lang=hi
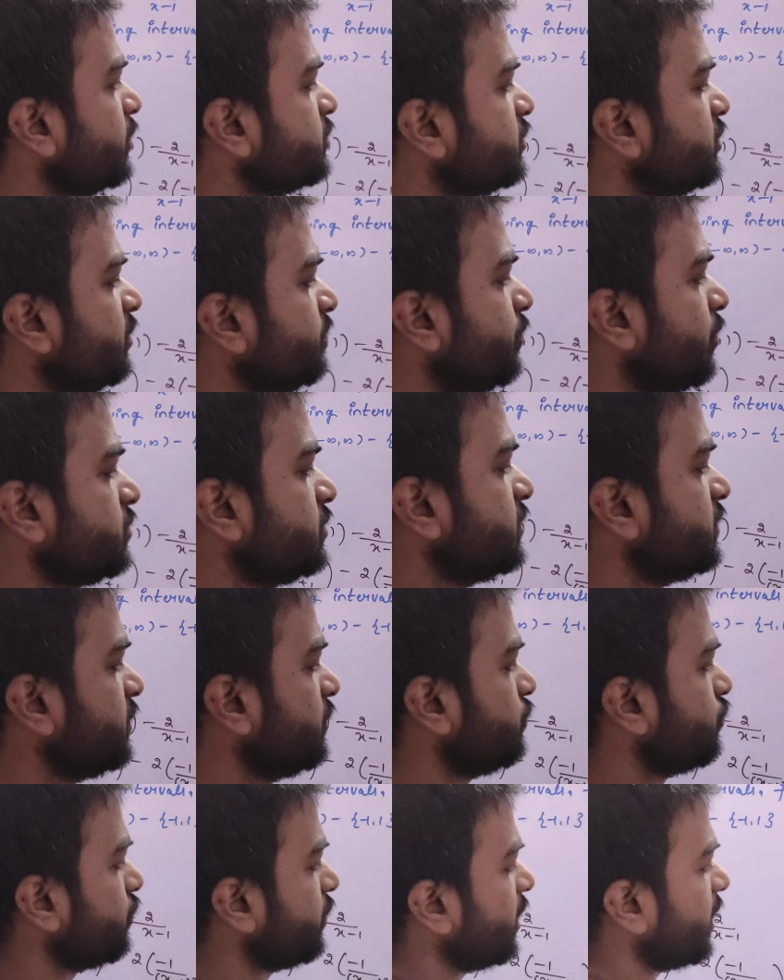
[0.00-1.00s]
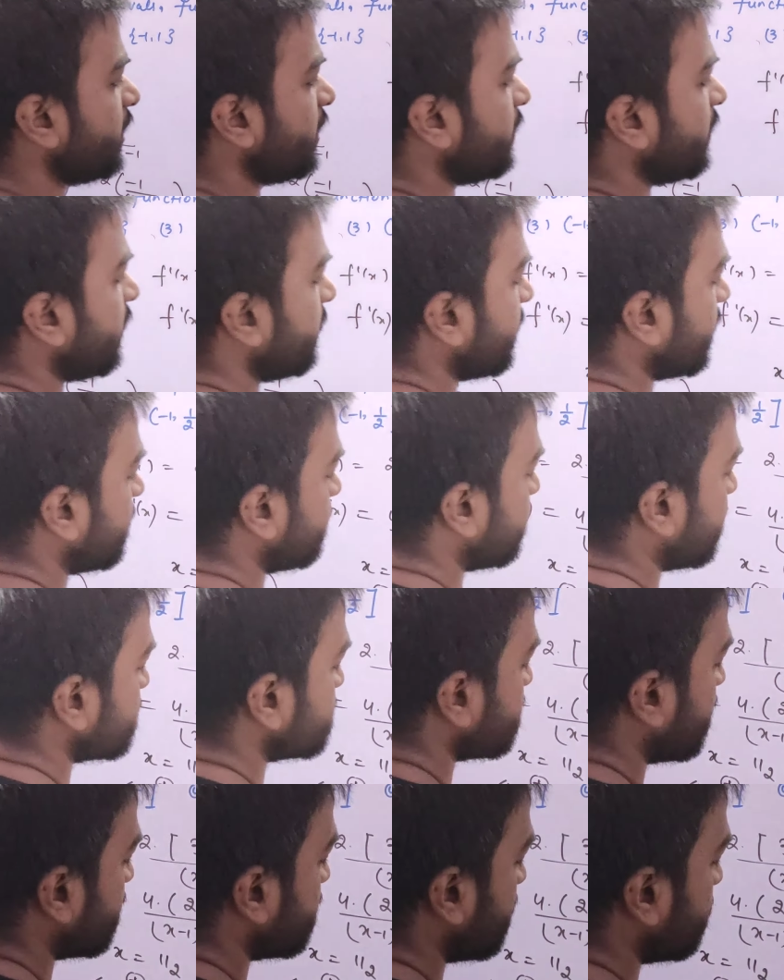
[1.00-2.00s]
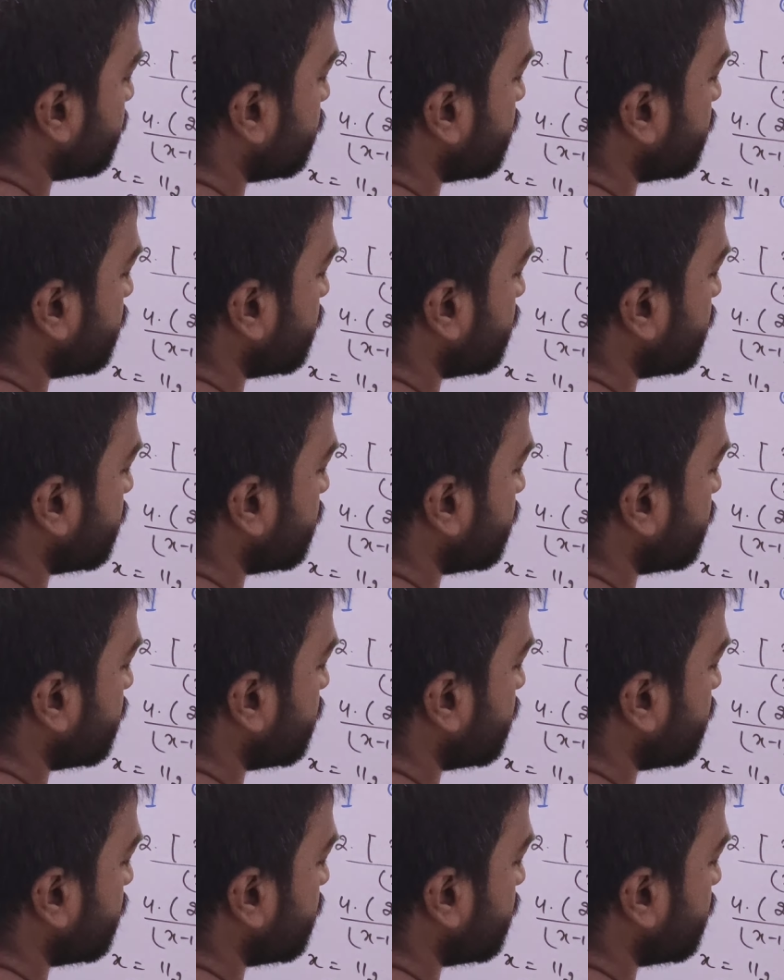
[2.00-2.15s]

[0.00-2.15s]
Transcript: पॉजिटिव पॉजिटिव तो ये हमारे पास आ गया